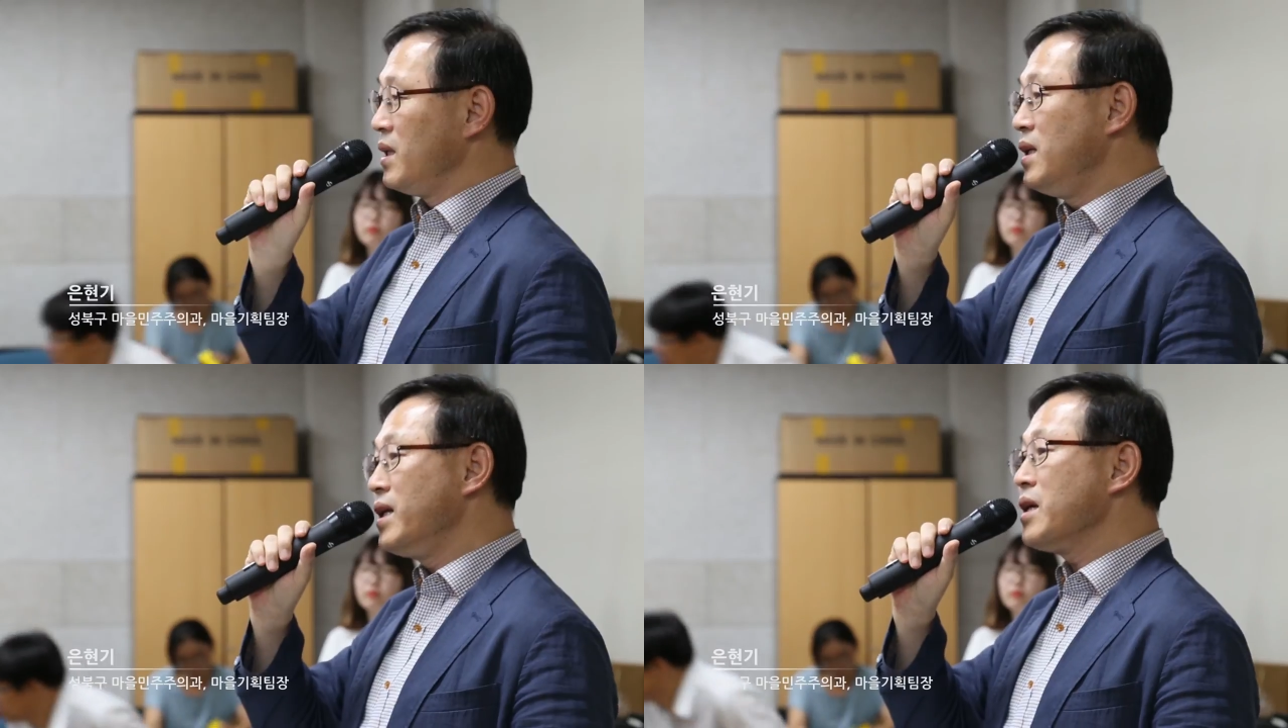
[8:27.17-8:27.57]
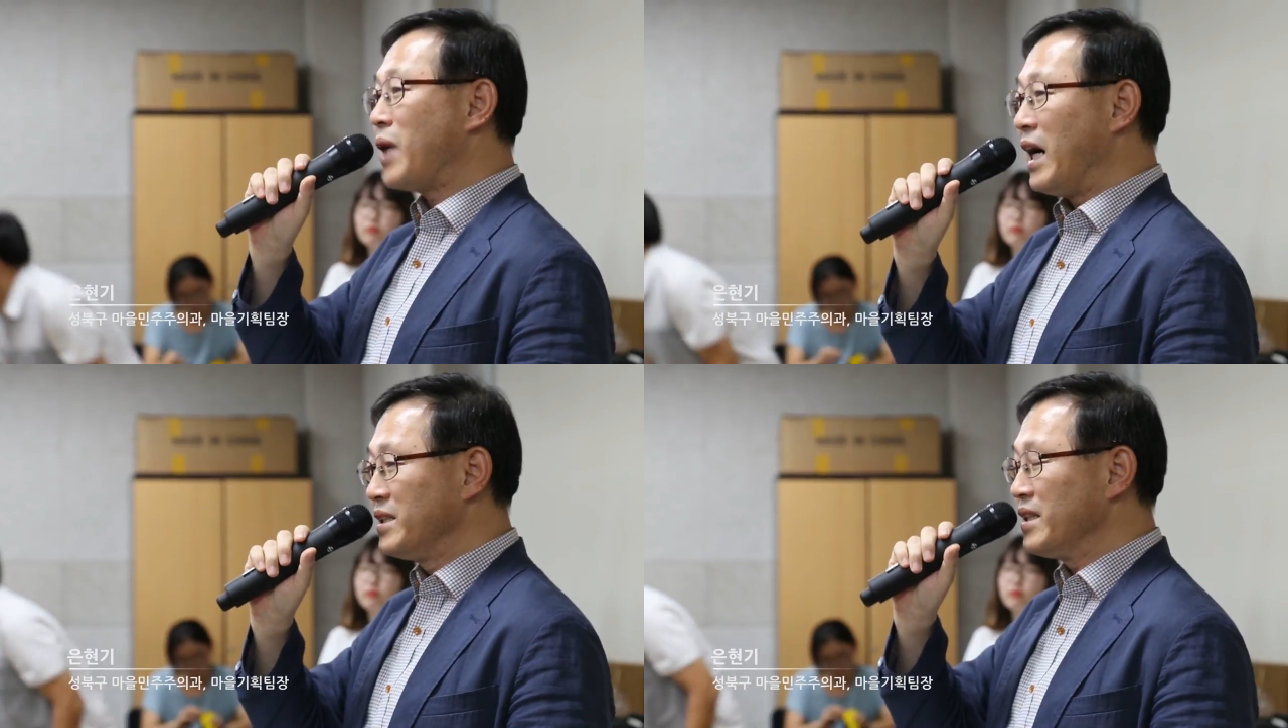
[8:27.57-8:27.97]
일련의
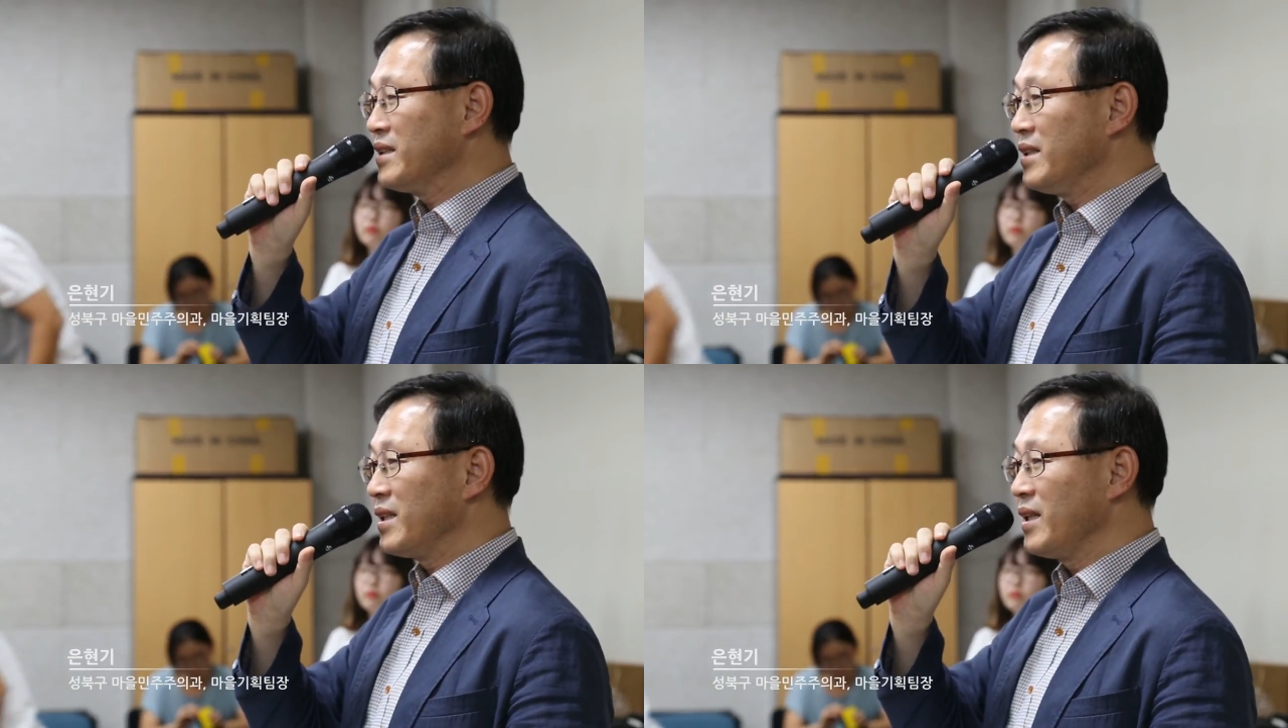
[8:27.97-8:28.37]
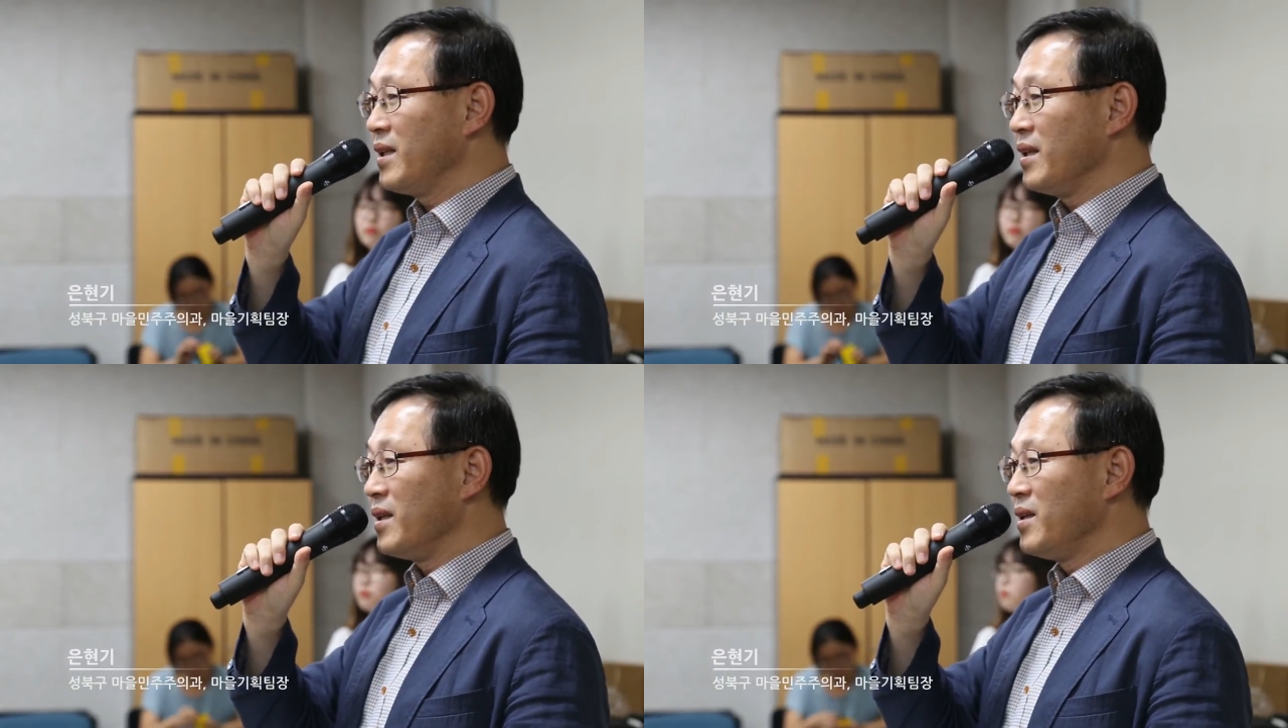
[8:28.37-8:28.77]

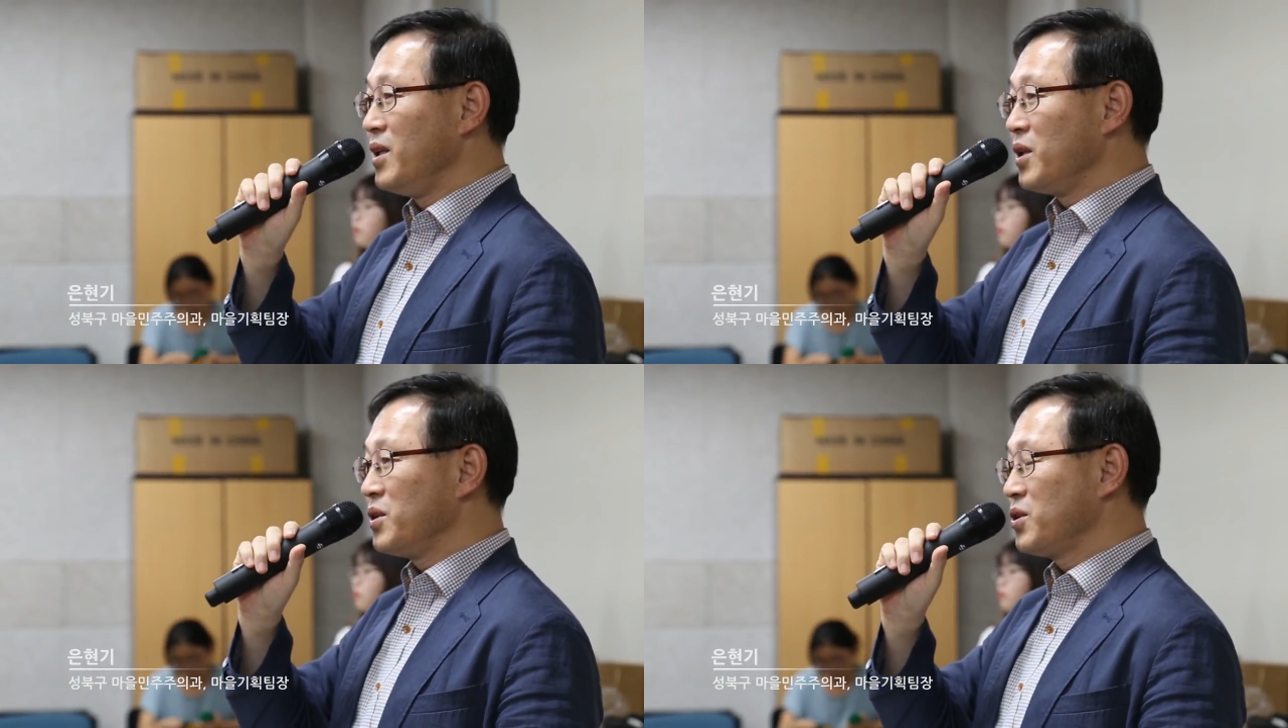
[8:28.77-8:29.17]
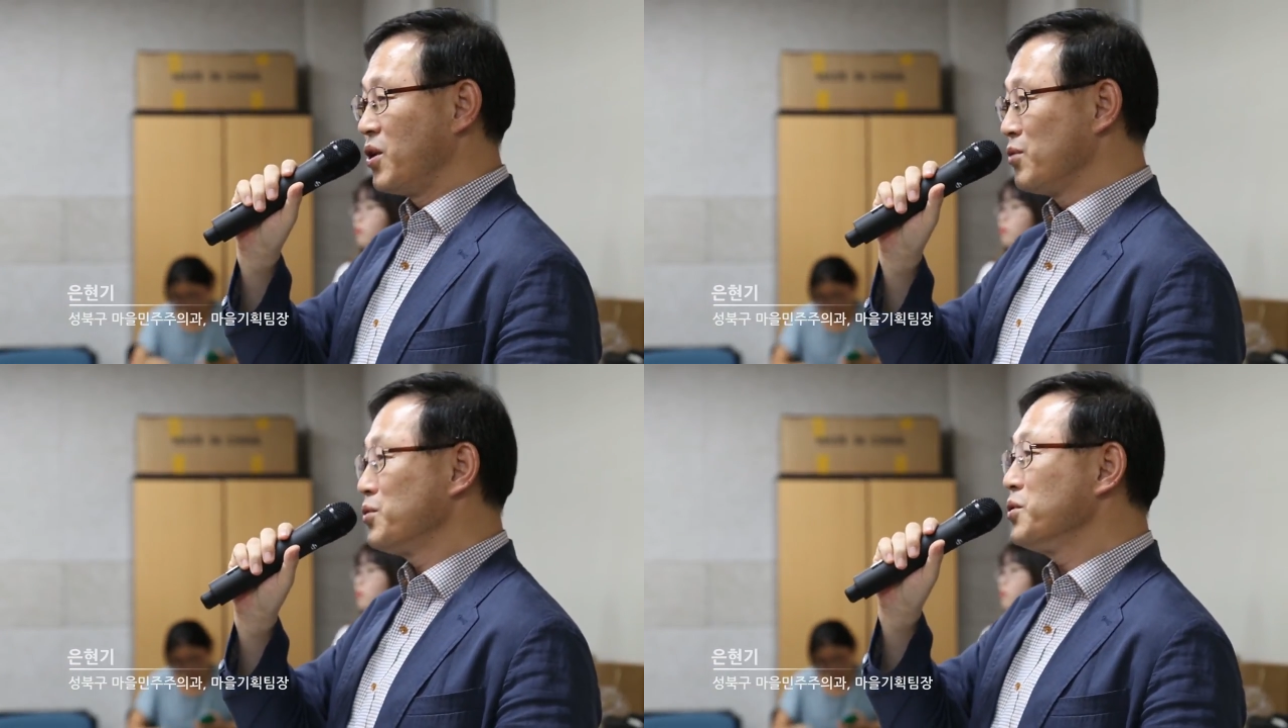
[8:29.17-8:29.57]
과정들이
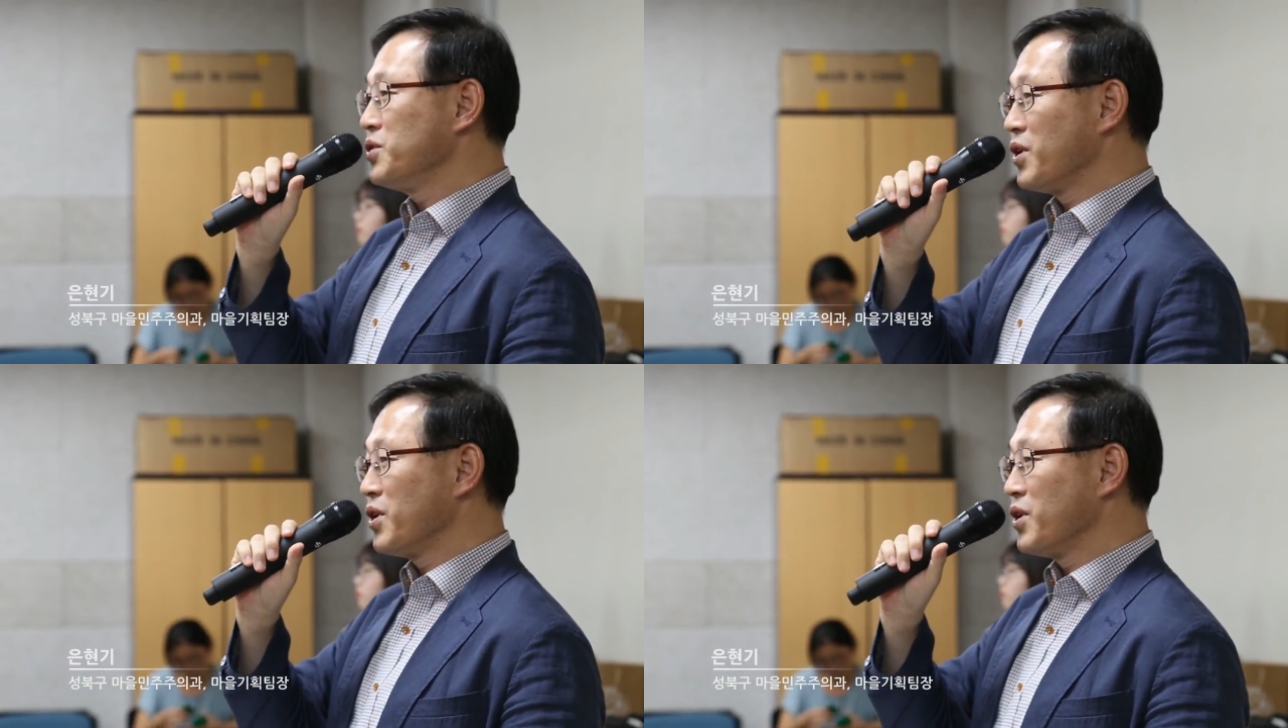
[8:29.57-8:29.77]
결국은